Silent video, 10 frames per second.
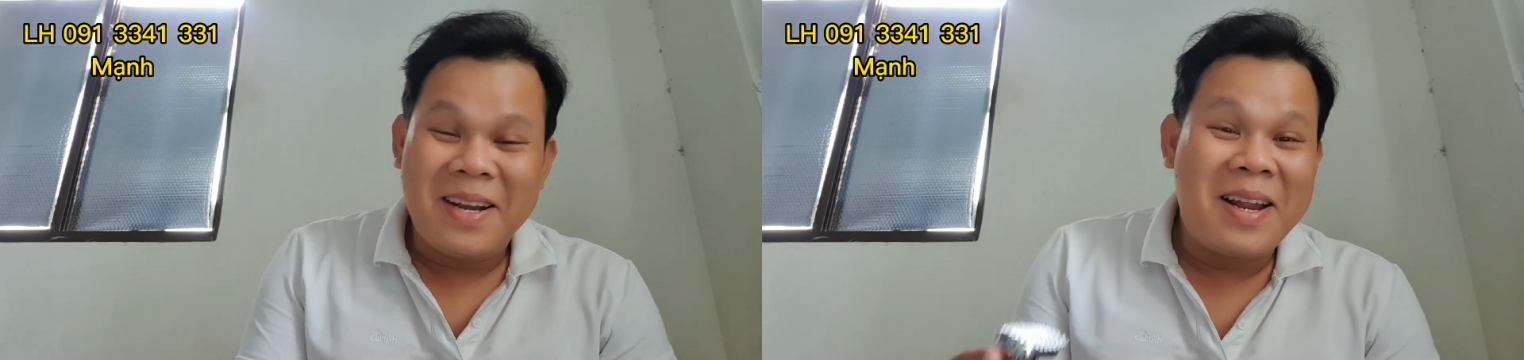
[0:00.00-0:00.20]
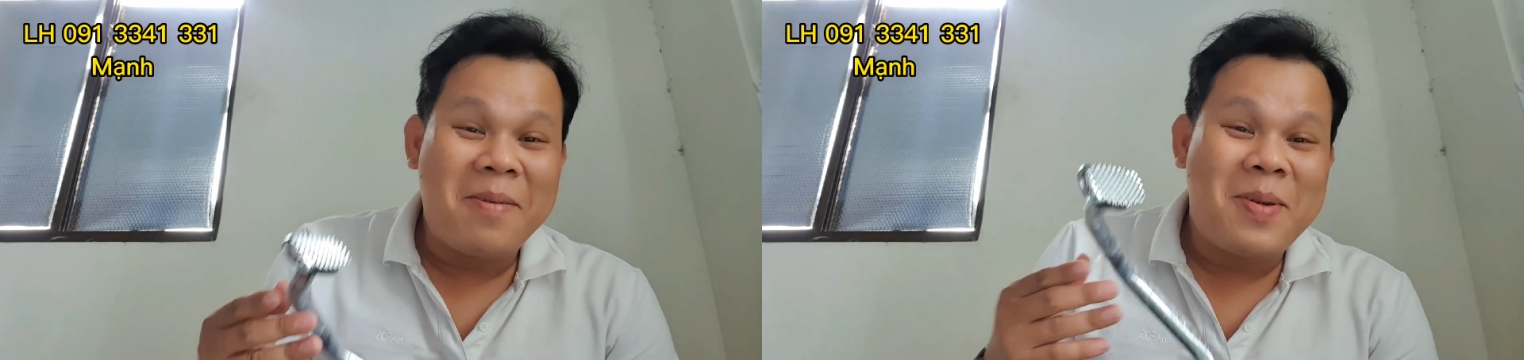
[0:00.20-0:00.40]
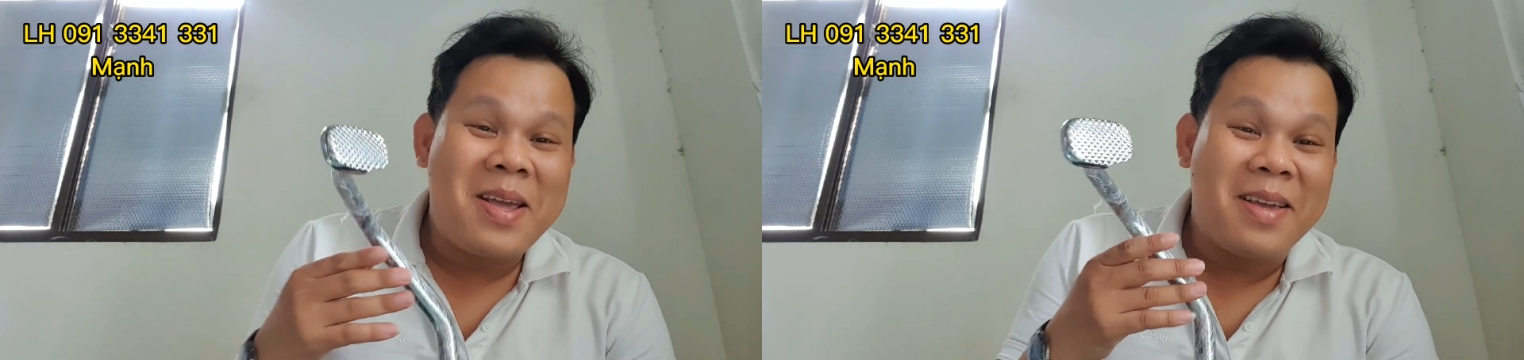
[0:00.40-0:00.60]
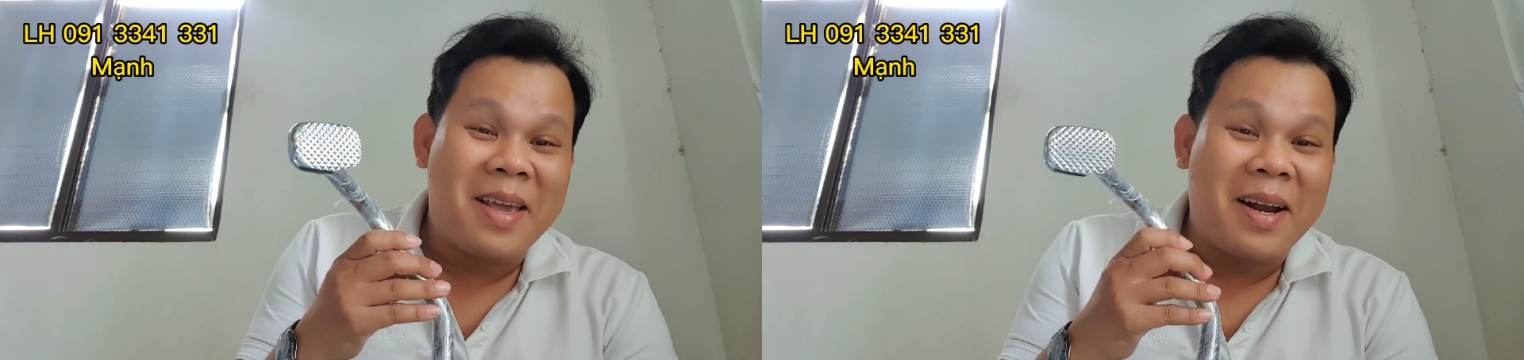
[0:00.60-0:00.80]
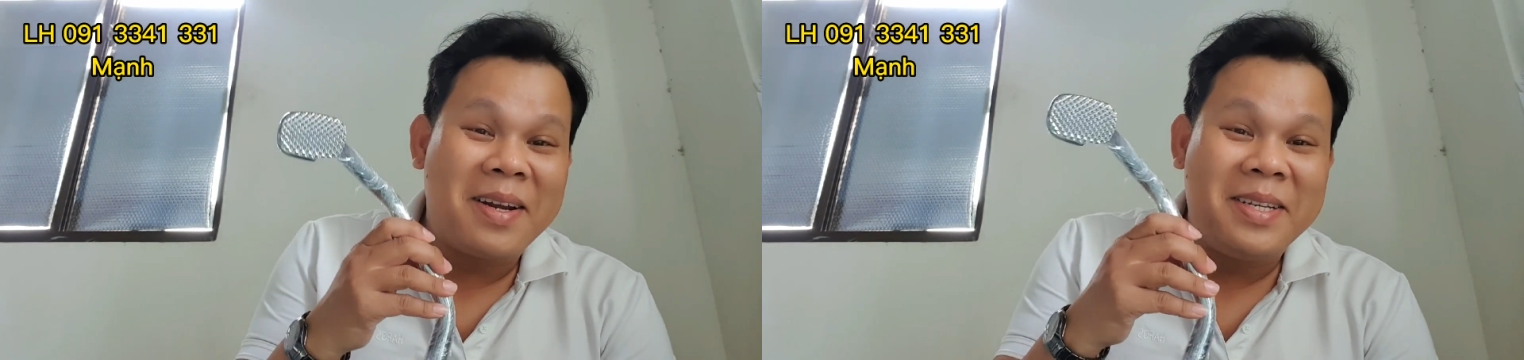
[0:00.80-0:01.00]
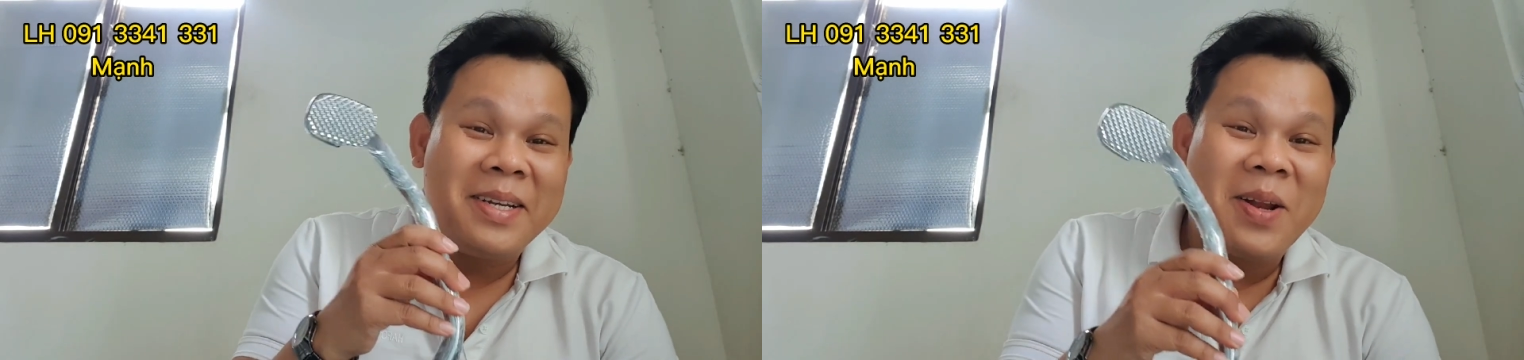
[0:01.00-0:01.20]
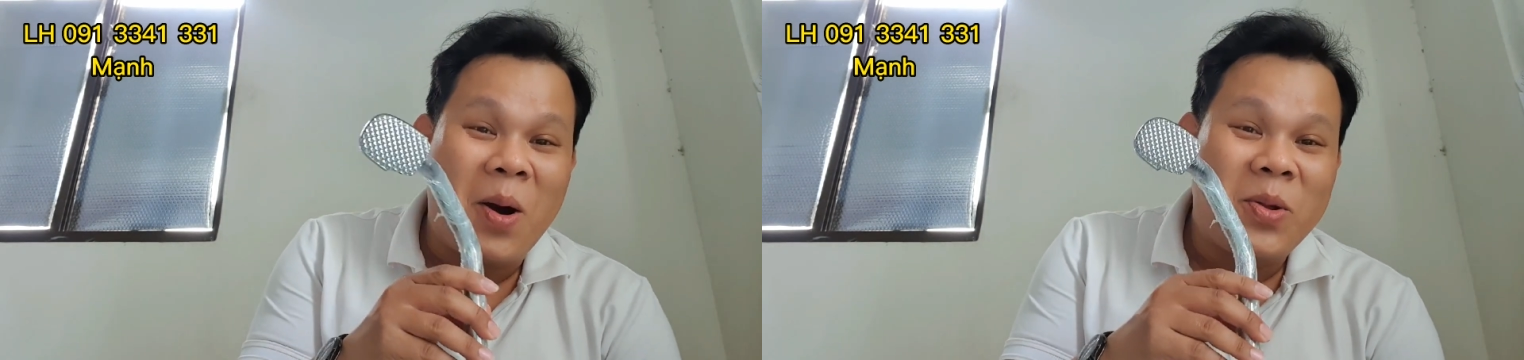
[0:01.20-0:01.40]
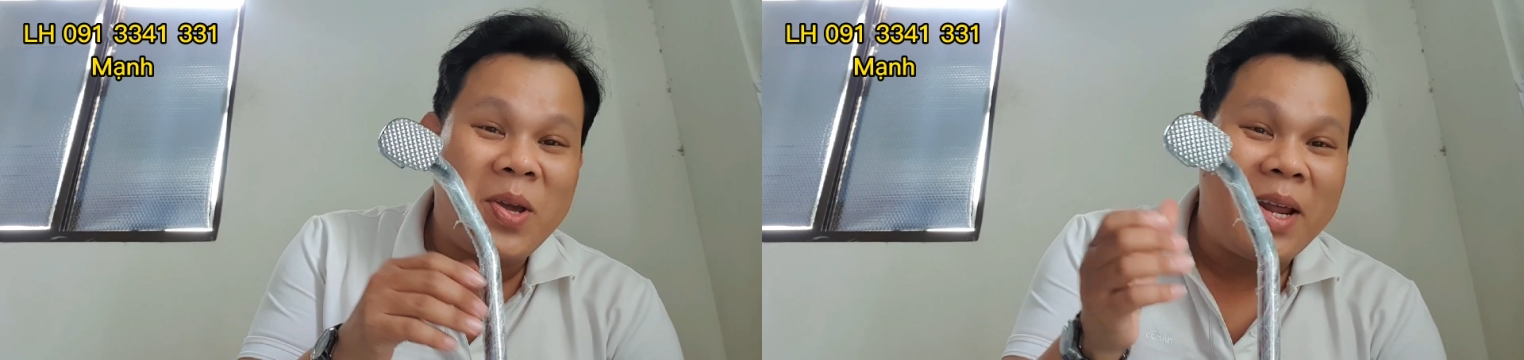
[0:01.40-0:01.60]
nên bây giờ nhận đi xi
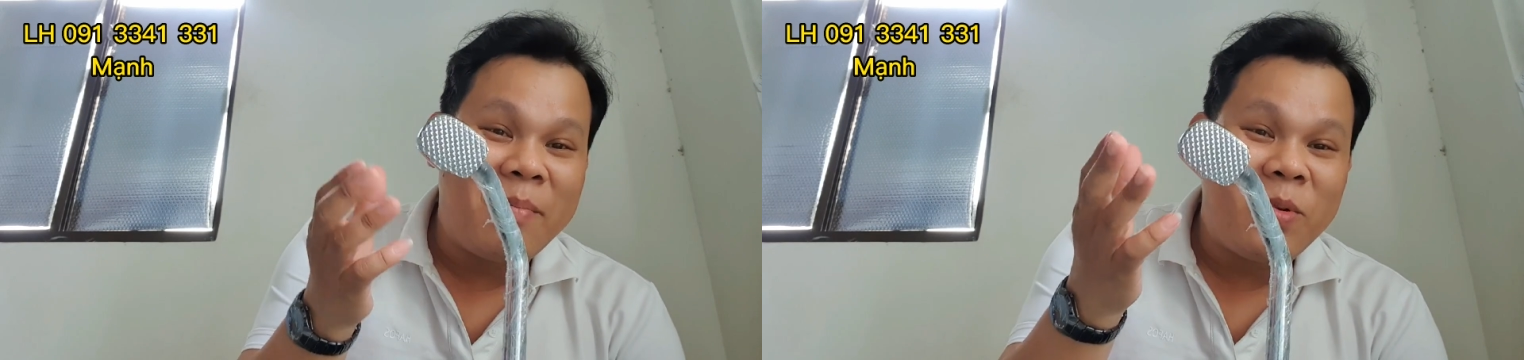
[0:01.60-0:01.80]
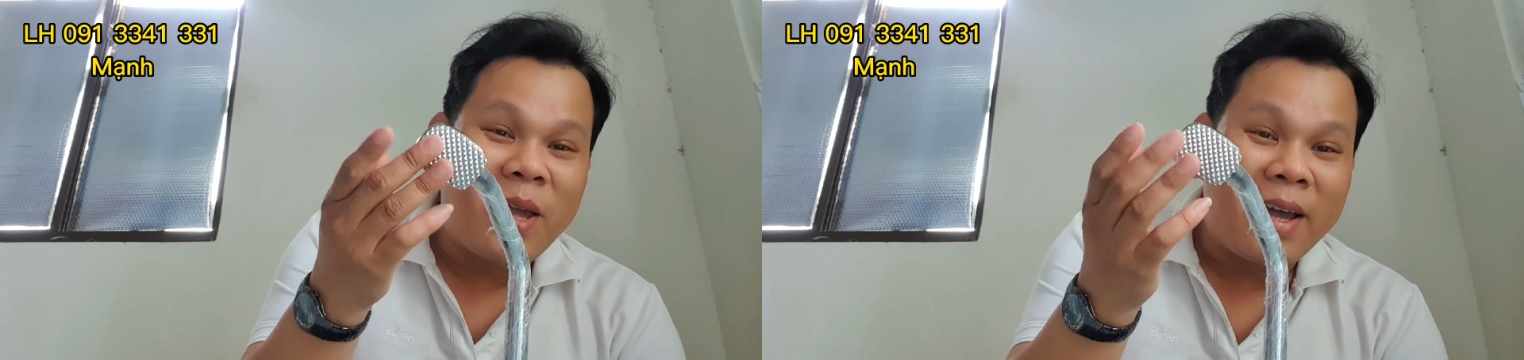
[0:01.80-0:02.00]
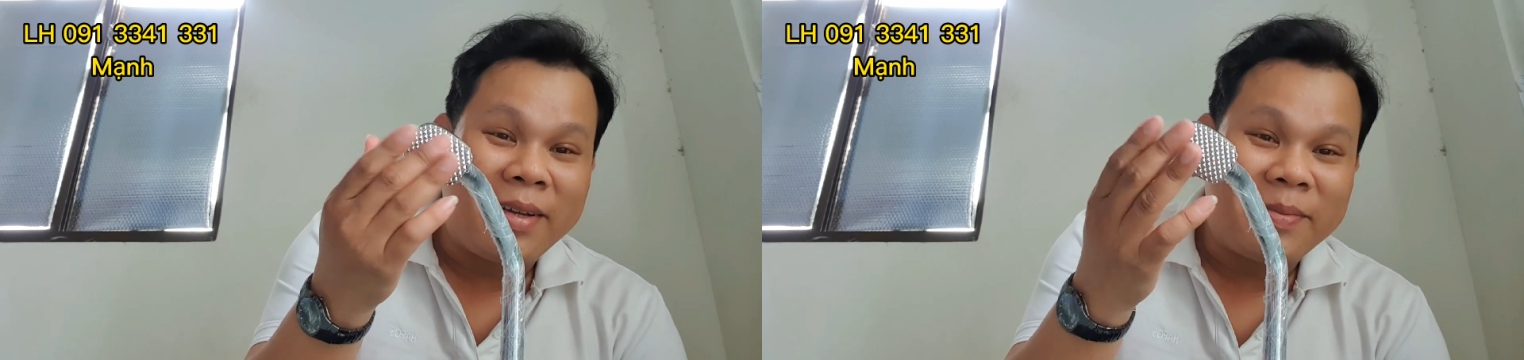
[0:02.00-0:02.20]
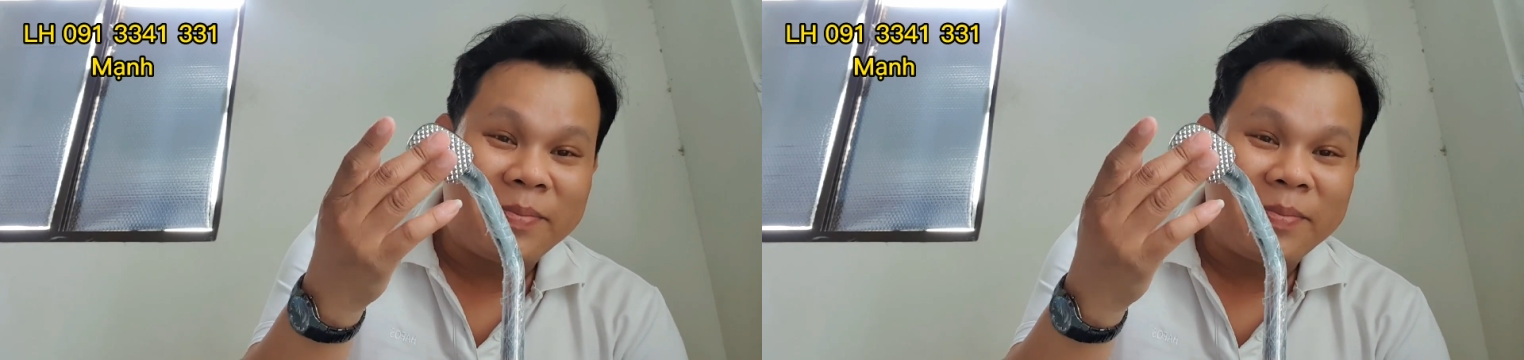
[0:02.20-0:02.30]
đồ cho anh em luôn nha